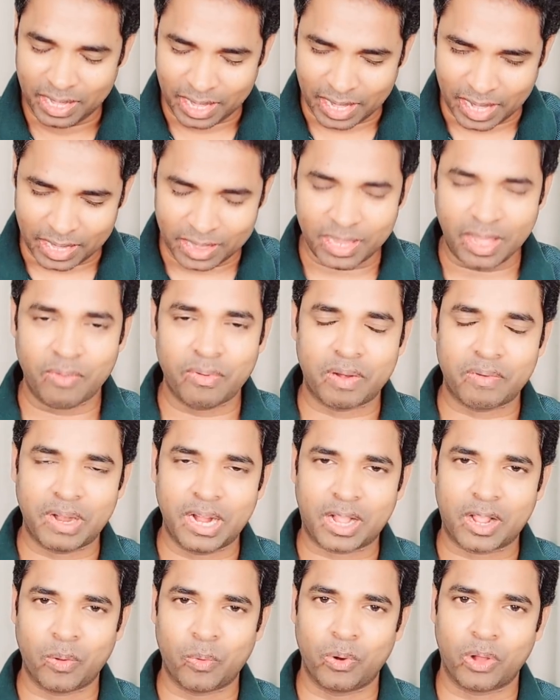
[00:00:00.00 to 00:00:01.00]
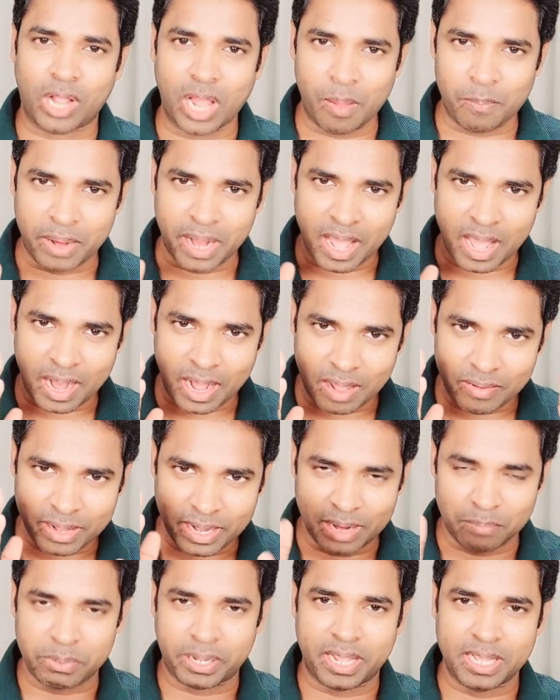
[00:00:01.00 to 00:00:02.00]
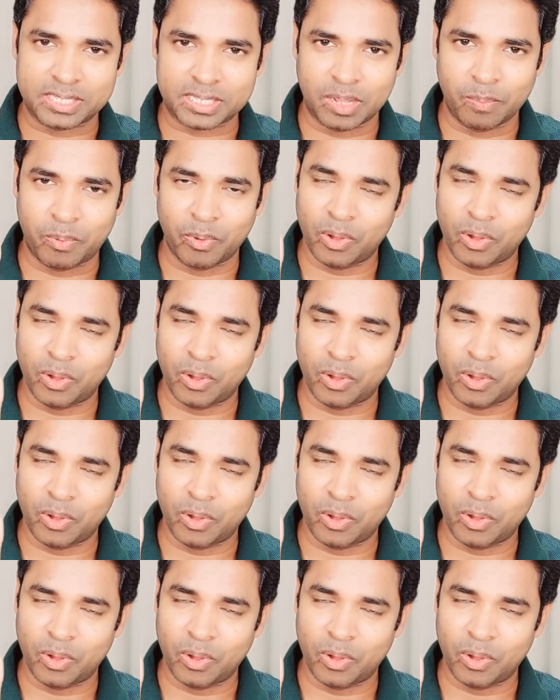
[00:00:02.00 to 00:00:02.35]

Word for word: எந்த ஒரு விளக்கம் கொடுக்காம நேராகவே நம்ம கேஸ்க்கு